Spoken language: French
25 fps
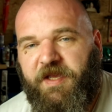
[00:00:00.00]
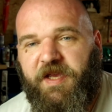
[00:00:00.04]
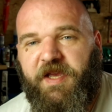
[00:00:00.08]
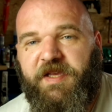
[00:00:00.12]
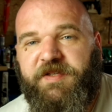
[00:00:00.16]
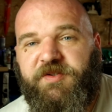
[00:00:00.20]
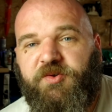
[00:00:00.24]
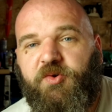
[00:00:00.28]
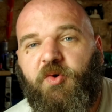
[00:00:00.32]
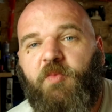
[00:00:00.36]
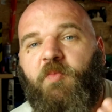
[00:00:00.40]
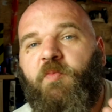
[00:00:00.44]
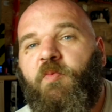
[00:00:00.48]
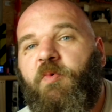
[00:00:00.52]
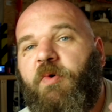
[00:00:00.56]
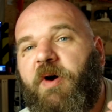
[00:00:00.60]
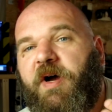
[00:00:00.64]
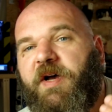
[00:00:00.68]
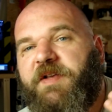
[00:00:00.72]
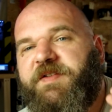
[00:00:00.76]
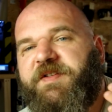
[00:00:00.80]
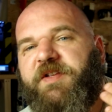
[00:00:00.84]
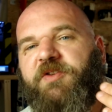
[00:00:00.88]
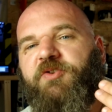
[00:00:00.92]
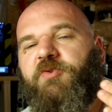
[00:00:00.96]
Est-ce que
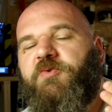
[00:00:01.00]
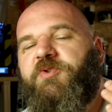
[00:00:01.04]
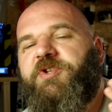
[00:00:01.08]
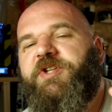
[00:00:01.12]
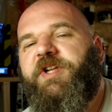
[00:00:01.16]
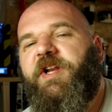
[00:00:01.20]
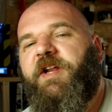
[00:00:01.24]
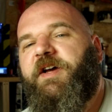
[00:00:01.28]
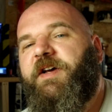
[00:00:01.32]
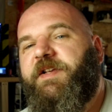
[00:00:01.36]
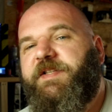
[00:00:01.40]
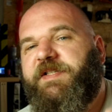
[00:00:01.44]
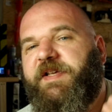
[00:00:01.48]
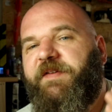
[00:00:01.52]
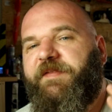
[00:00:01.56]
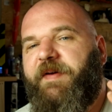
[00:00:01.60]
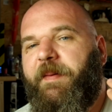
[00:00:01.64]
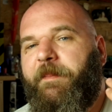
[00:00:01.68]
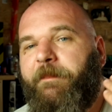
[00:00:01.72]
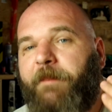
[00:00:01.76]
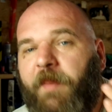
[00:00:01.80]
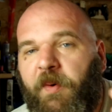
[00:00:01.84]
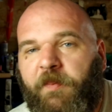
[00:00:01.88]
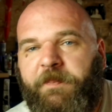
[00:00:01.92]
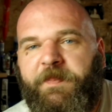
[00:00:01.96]
moi, ces dangers-là, ça va
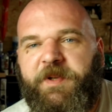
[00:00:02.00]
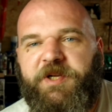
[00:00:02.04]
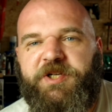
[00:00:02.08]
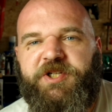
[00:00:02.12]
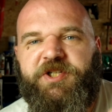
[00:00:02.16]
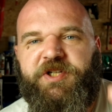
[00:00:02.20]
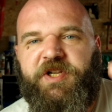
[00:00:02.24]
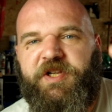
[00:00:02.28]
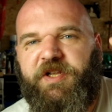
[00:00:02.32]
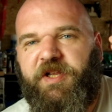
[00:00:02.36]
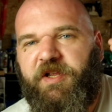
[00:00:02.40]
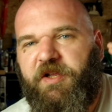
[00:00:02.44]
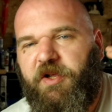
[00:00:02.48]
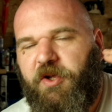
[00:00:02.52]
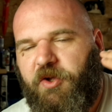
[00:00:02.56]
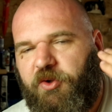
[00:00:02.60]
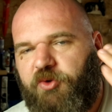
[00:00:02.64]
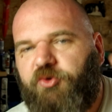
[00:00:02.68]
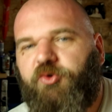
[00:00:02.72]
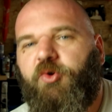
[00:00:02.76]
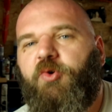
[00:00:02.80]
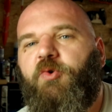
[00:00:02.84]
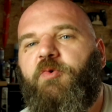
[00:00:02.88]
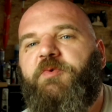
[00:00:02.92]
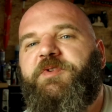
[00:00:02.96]
m'empêcher
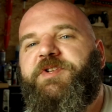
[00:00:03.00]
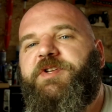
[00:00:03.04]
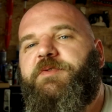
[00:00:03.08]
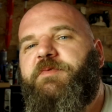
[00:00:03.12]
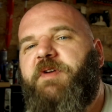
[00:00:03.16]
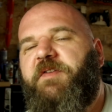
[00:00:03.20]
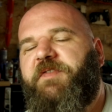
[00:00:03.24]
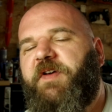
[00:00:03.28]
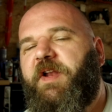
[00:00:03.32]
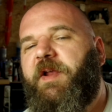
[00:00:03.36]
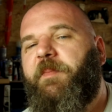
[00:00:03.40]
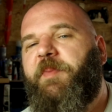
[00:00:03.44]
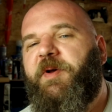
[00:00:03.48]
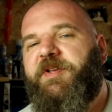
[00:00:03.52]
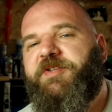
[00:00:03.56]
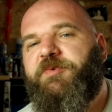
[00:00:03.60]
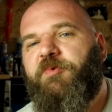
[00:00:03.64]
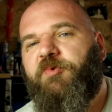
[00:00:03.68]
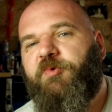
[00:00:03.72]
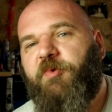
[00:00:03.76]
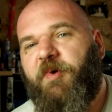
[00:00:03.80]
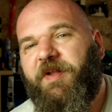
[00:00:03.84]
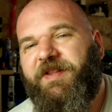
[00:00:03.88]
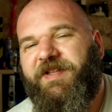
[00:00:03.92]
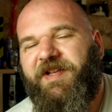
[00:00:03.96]
de continuer à faire l'impression
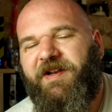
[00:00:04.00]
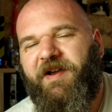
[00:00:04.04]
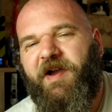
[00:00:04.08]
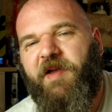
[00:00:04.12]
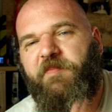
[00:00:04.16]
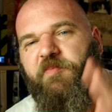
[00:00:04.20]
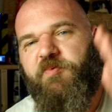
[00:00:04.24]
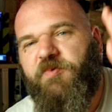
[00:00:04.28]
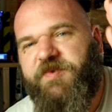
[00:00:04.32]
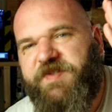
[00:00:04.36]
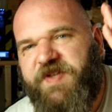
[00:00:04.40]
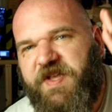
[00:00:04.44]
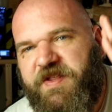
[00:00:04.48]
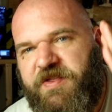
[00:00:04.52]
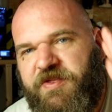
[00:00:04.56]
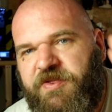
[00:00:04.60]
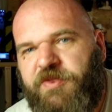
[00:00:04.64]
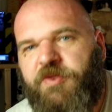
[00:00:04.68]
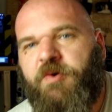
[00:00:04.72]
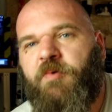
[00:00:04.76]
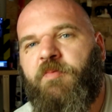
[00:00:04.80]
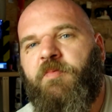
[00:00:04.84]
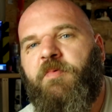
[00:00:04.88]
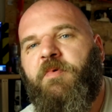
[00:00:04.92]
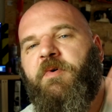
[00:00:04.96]
3D La réponse est
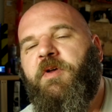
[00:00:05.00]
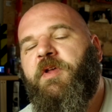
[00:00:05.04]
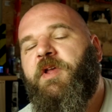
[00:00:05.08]
non.